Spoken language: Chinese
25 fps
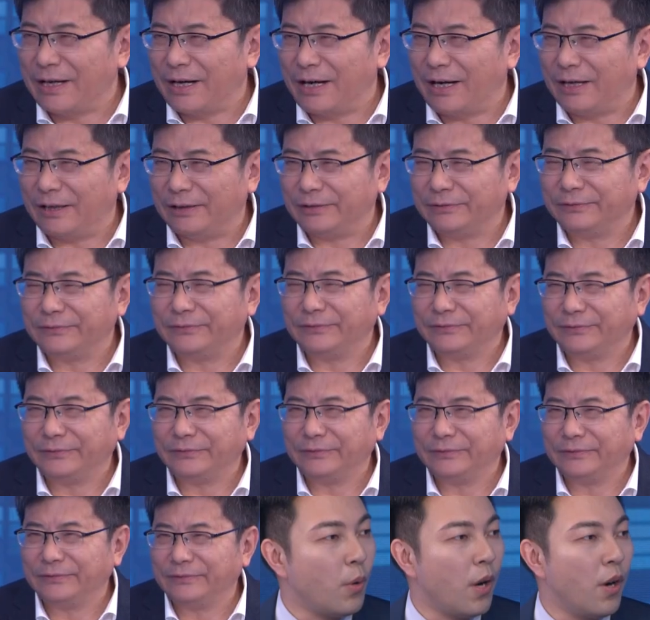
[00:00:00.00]
你好，
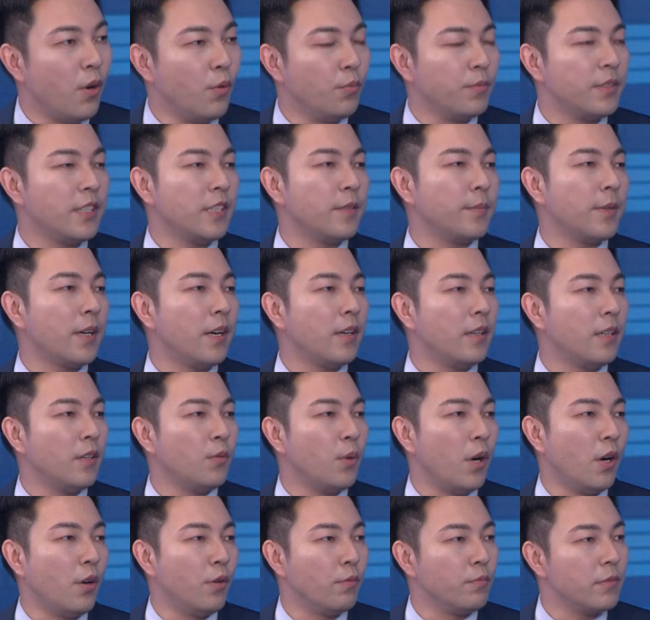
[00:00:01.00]
提到网红地标
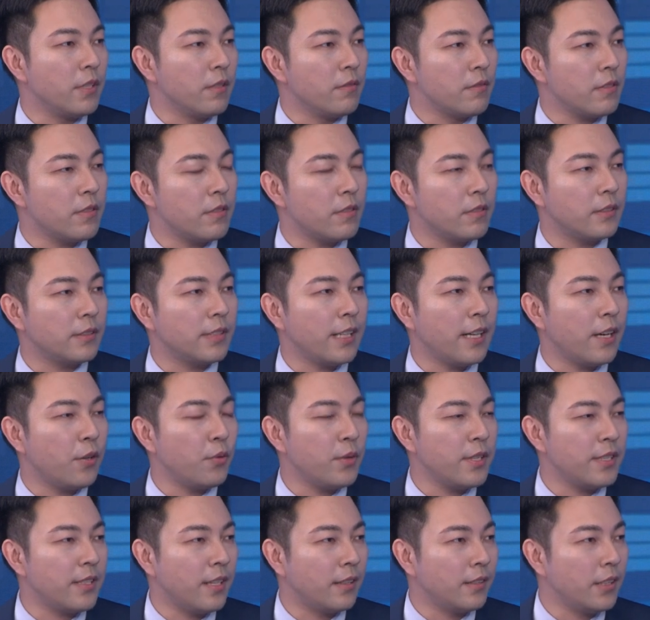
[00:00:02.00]
和网红城市，大
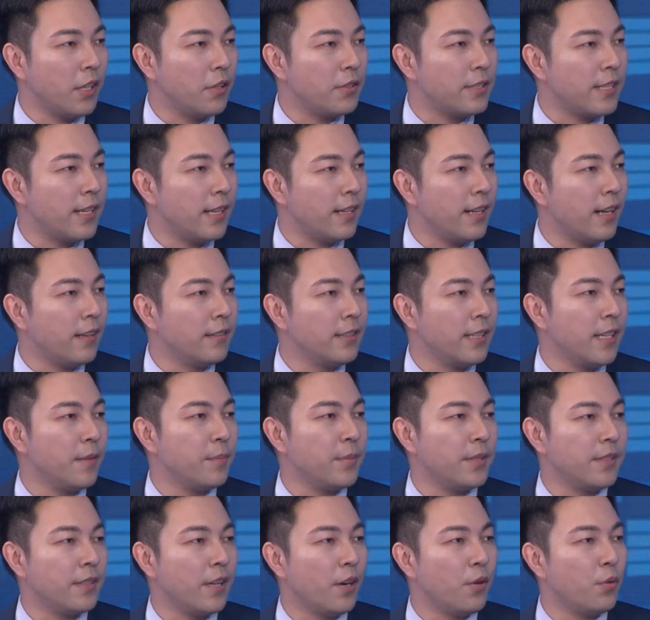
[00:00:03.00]
家会想到前两
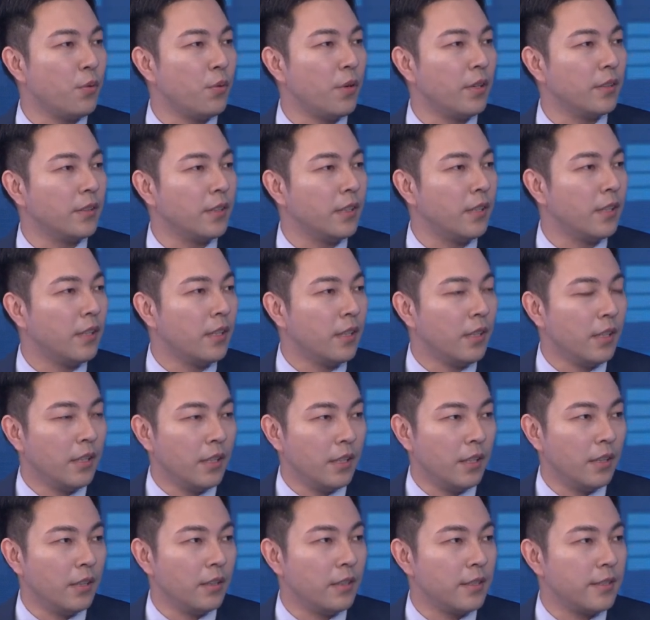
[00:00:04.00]
年比较火的，
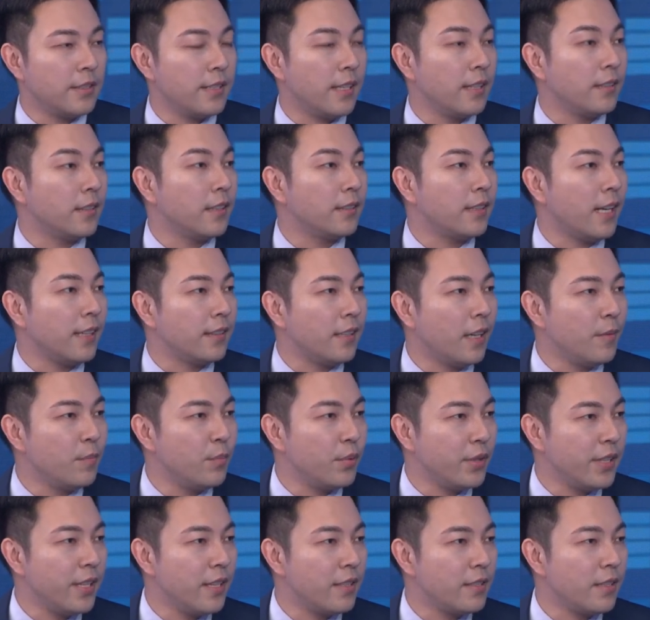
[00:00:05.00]
呃，西安的大
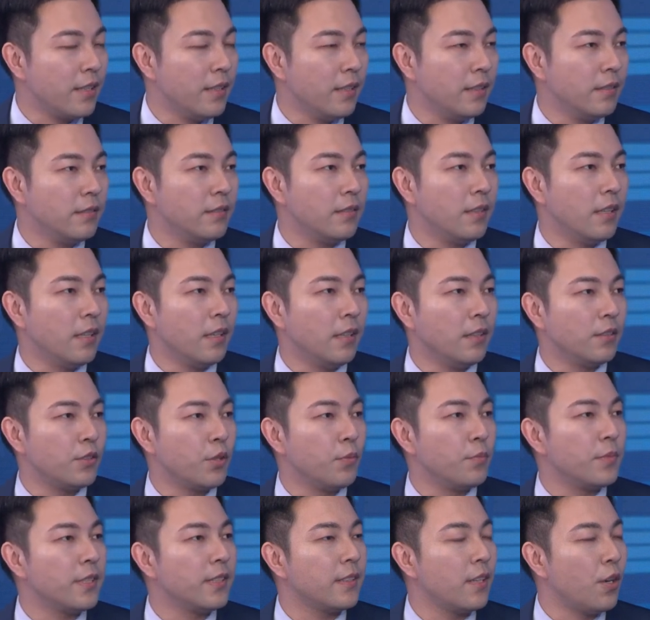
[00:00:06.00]
唐不夜城，呃，
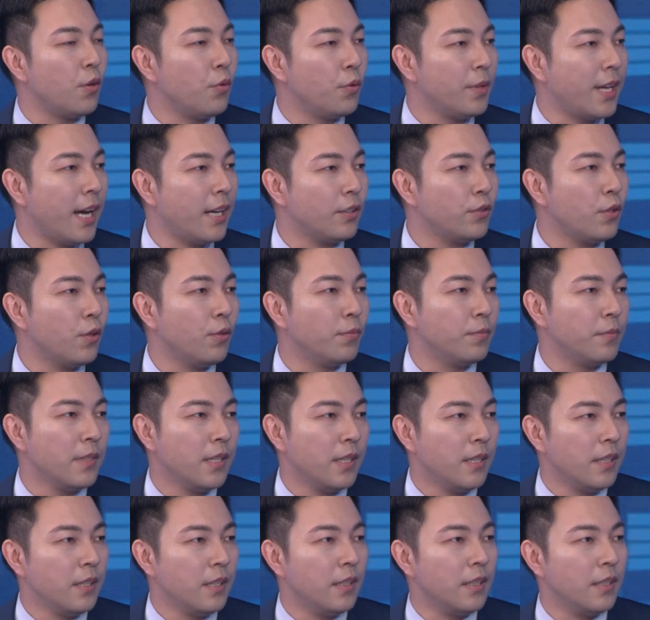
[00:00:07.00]
重庆的洪崖洞，
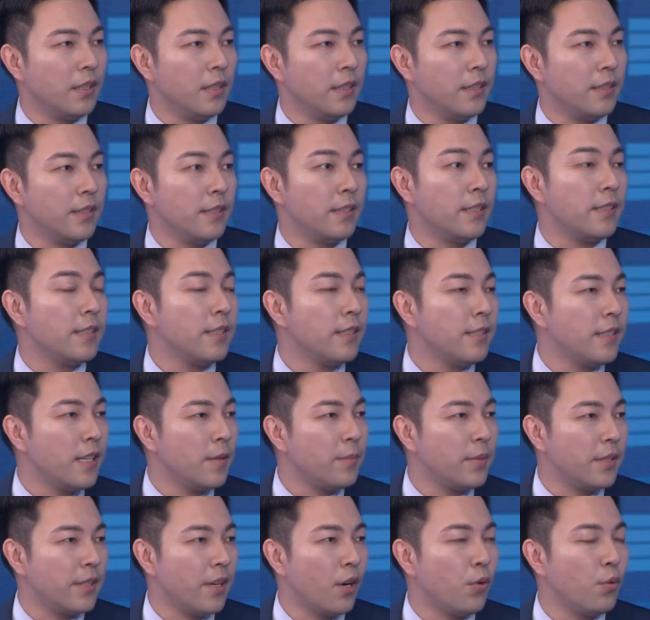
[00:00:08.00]
呃，以及今
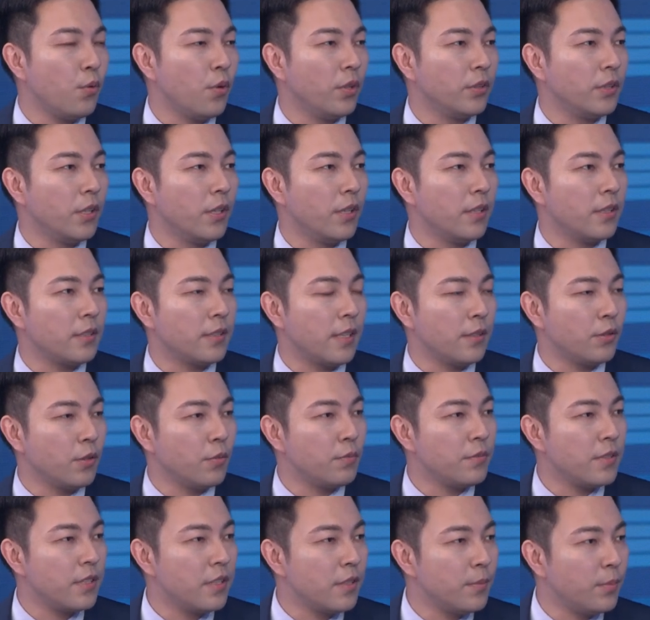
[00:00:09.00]
年比较火的山
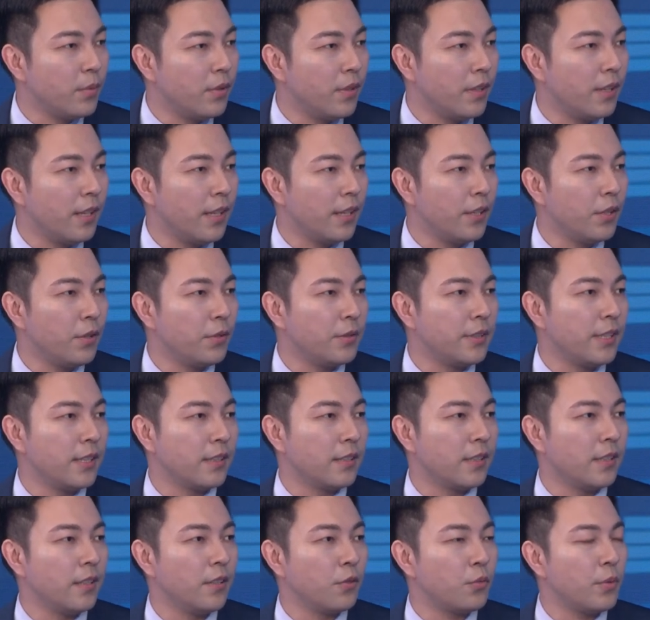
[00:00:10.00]
东淄博，还有
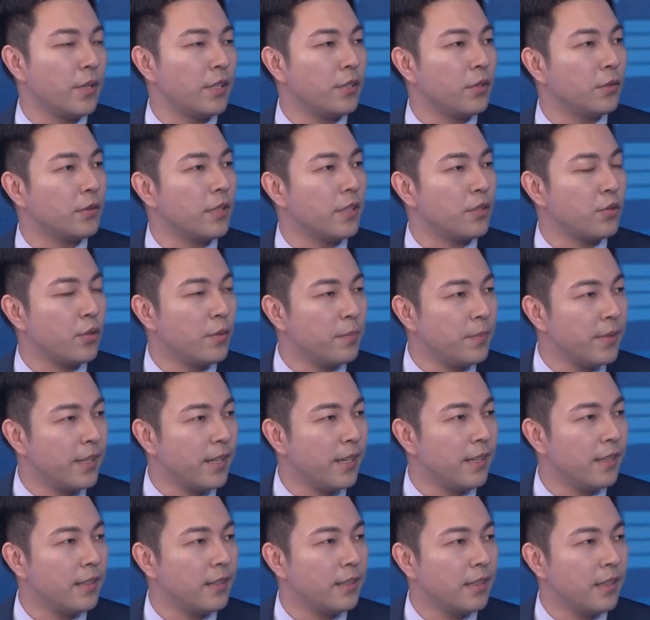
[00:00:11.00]
这个贵州的村
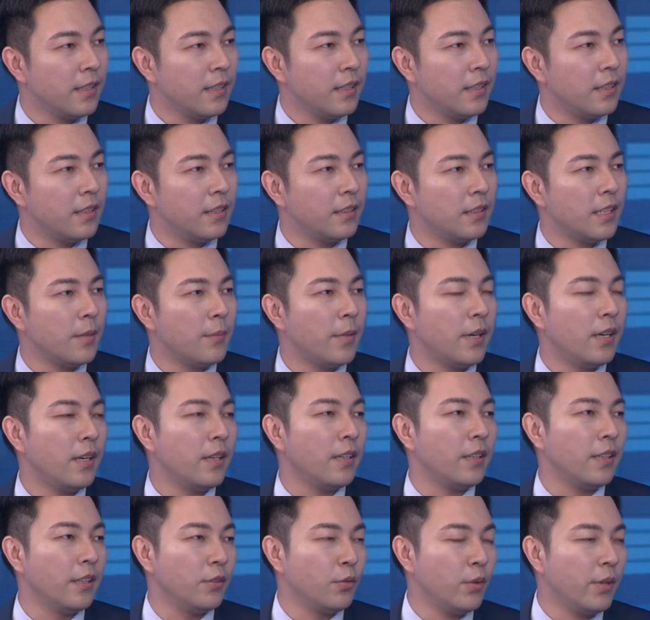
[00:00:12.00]
BA。那
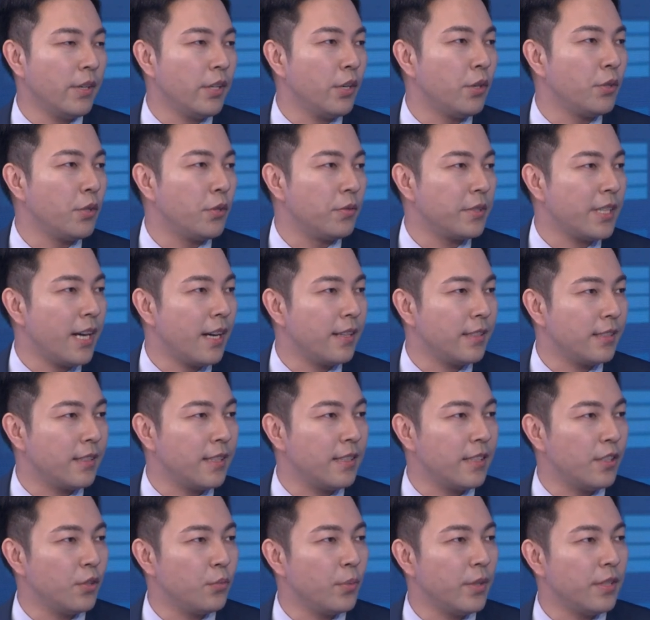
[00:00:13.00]
么，很多网友有这样一
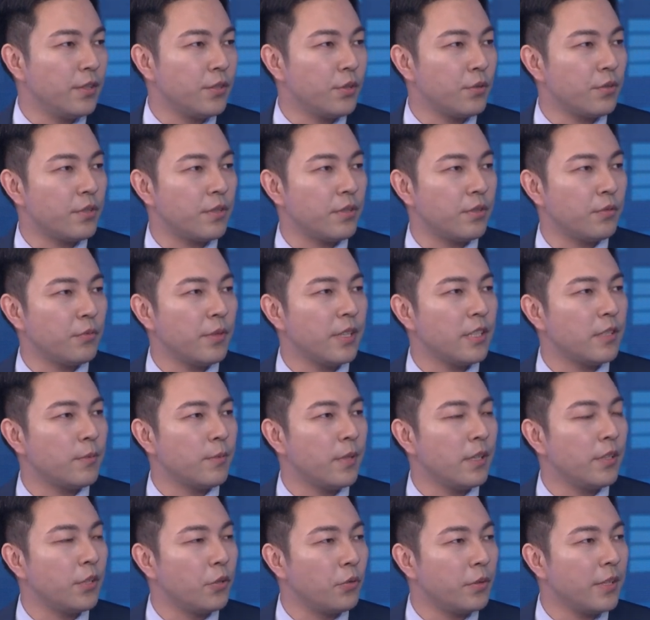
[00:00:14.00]
个疑问，就是为
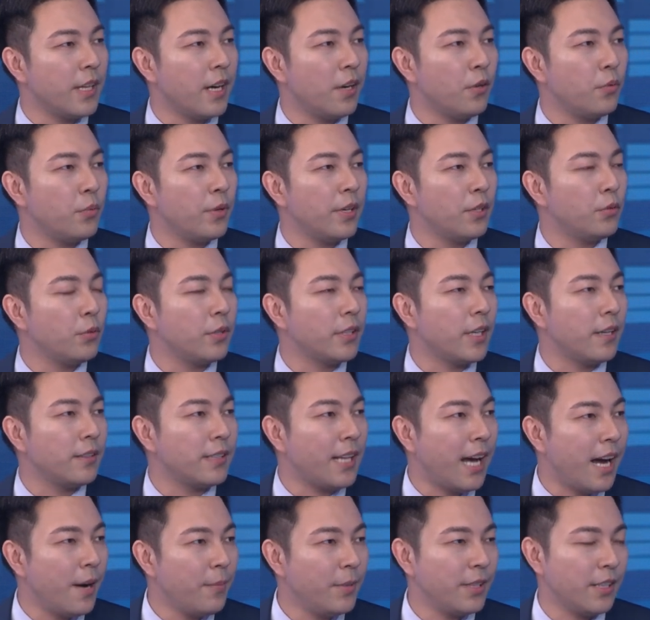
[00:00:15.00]
什么流量会落
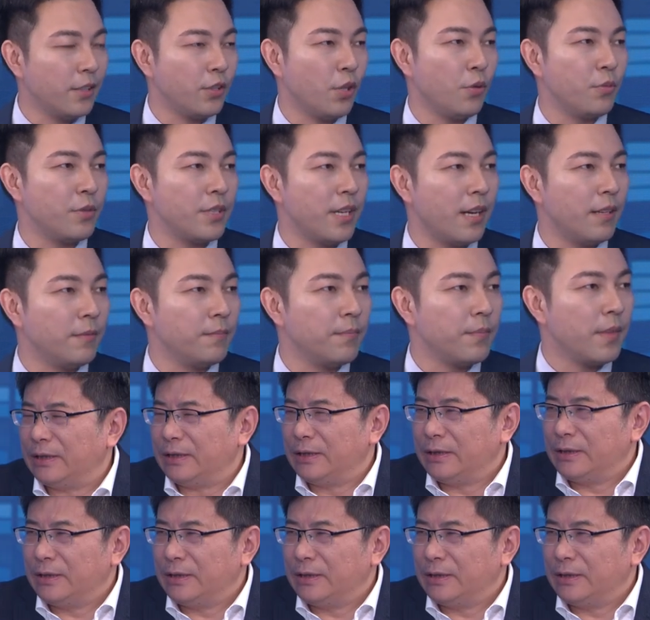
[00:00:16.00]
到他们的头上？